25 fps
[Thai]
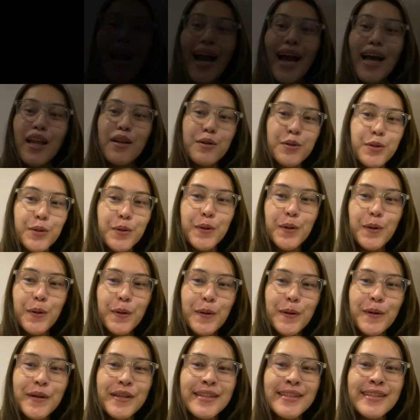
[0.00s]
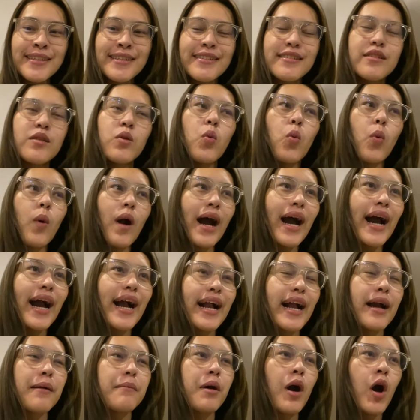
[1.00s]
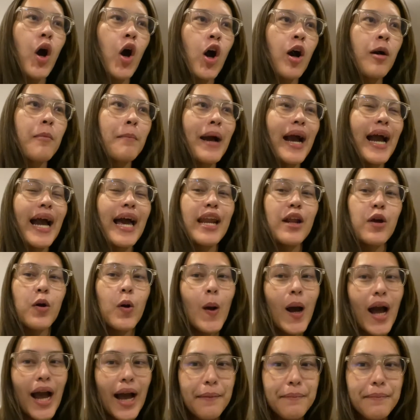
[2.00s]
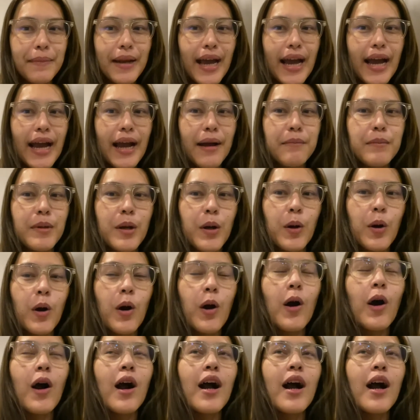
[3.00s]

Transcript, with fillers: ฮัลโหลทุกคนวากับห้องมาแล้วก็อาบน้ำแล้วก็